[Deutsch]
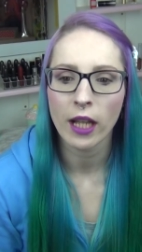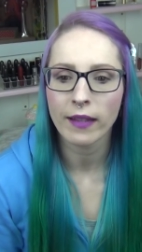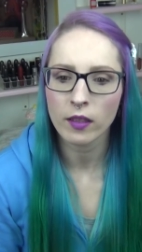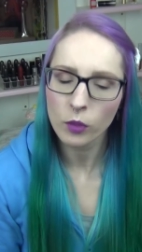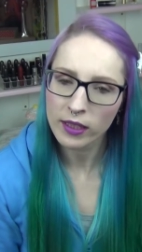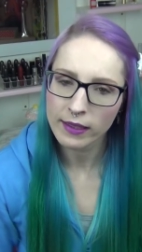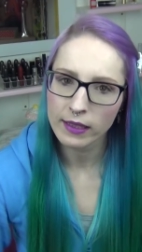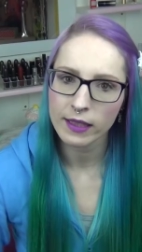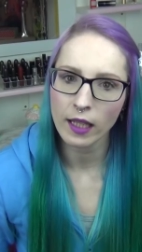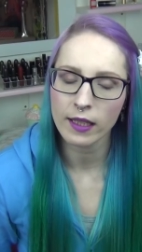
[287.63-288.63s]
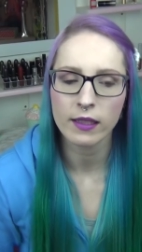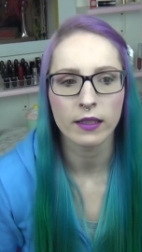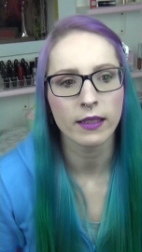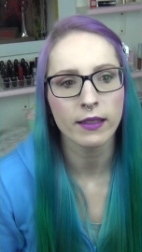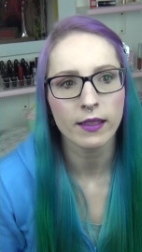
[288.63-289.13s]
Also ich muss ganz ehrlich sagen, dass
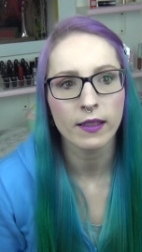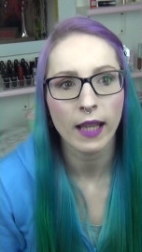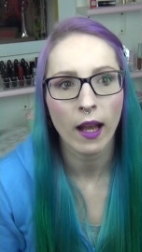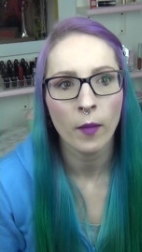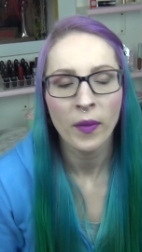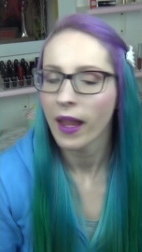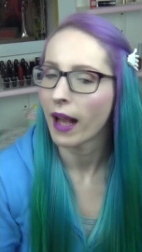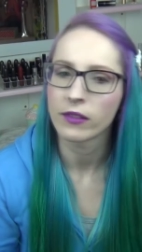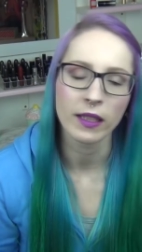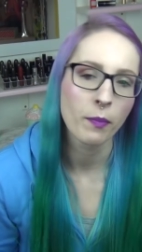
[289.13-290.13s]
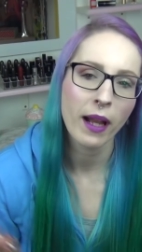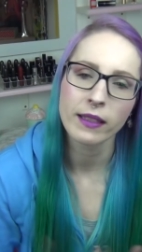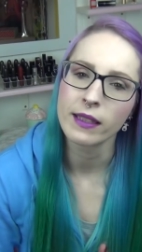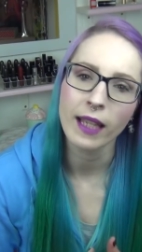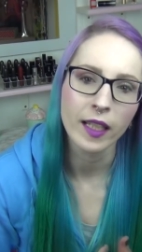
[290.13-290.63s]
ich dieses Jahr, also ich
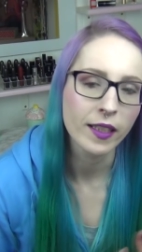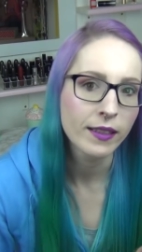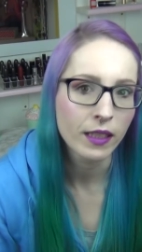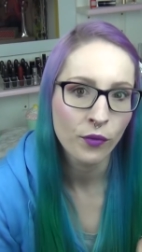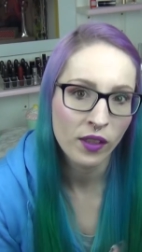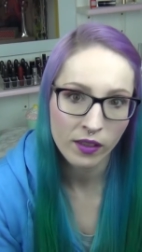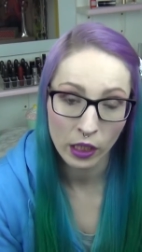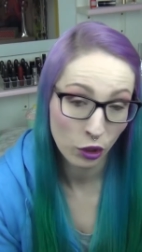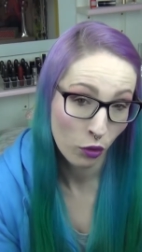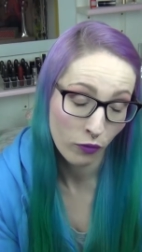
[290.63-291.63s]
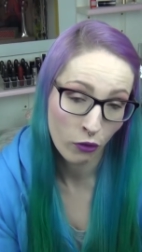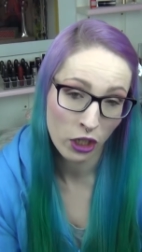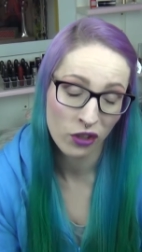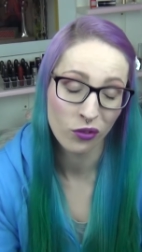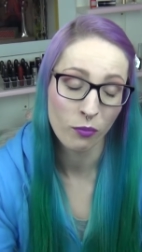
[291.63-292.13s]
mag die Catrice Even Skin Tone
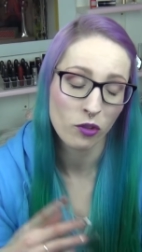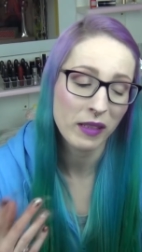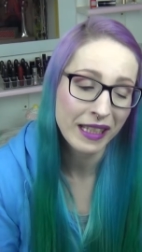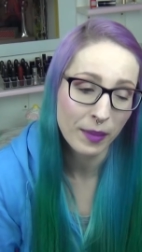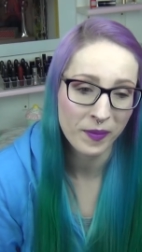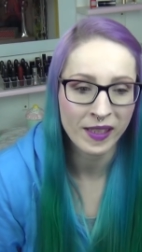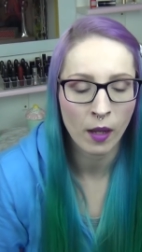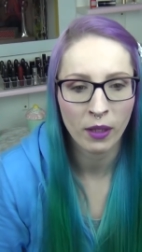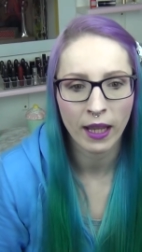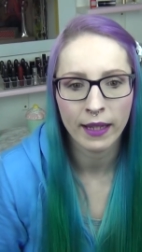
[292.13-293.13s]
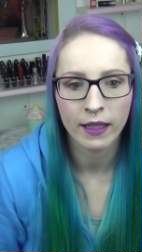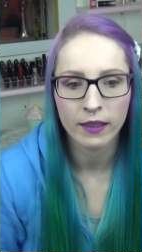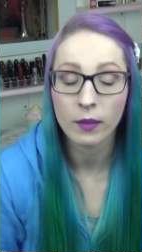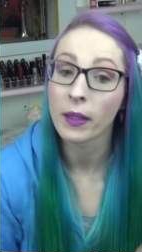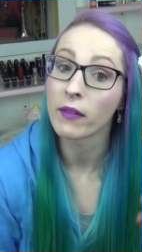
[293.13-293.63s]
Foundation zum Beispiel, die gibt es ja aber leider
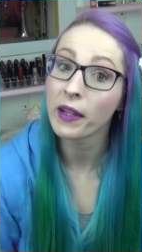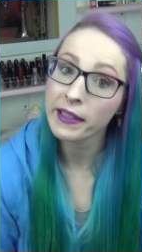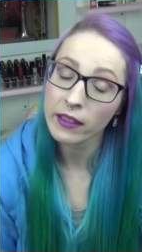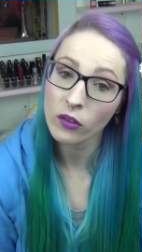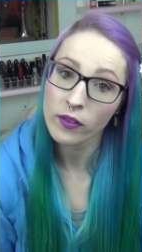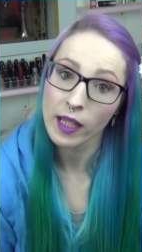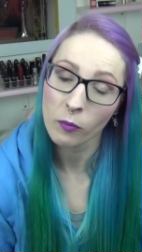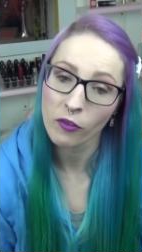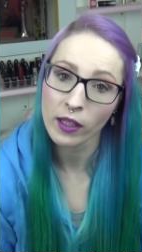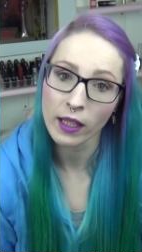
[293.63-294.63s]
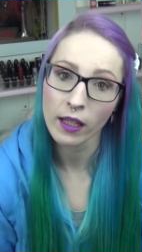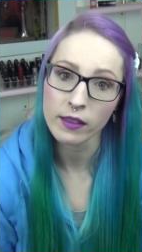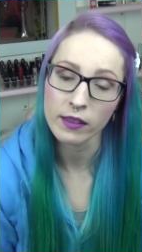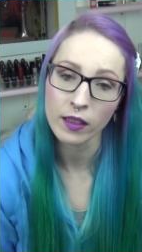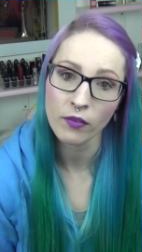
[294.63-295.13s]
nicht mehr. Welche ich noch sehr empfehlen kann,
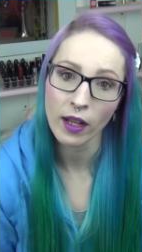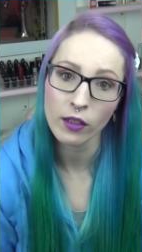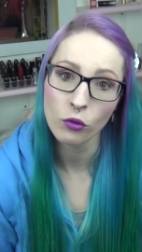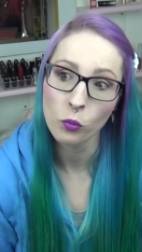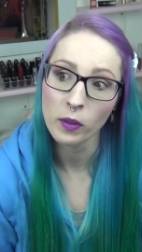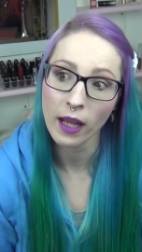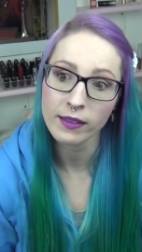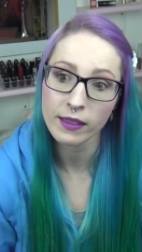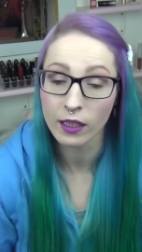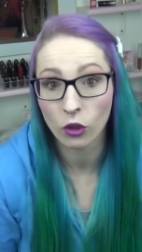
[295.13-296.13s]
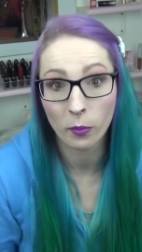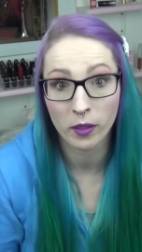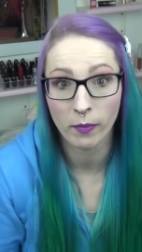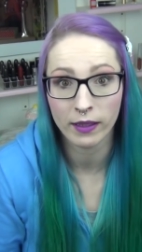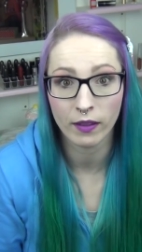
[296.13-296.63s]
ist die Revide Loop Young Skin
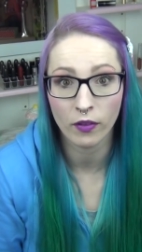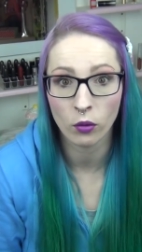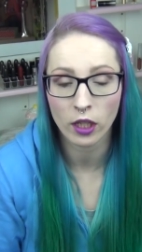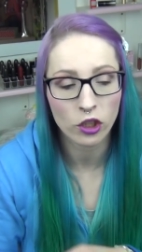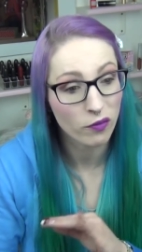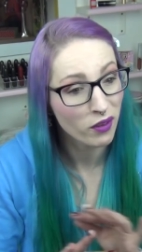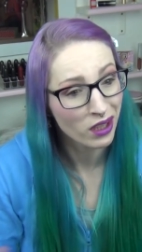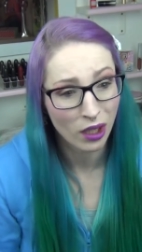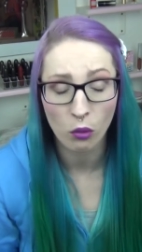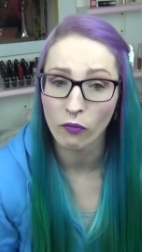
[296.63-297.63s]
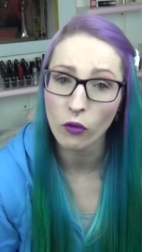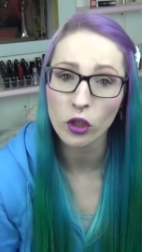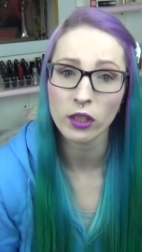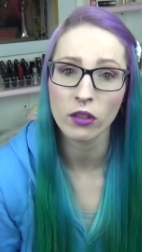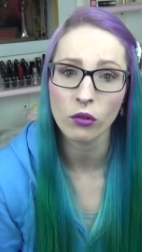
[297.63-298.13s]
Optimizer Foundation. Finde ich auch
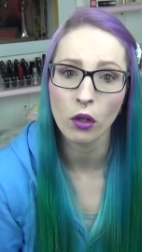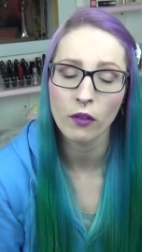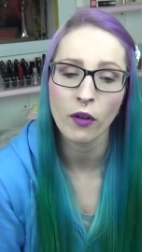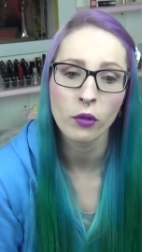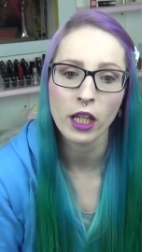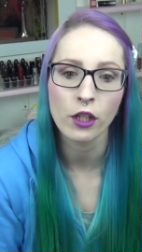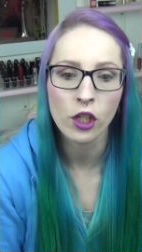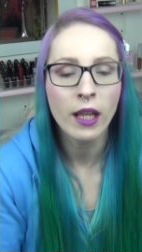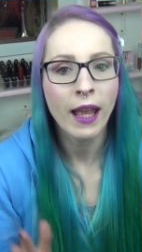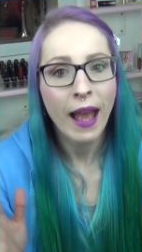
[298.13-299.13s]
wirklich eine tolle Foundation.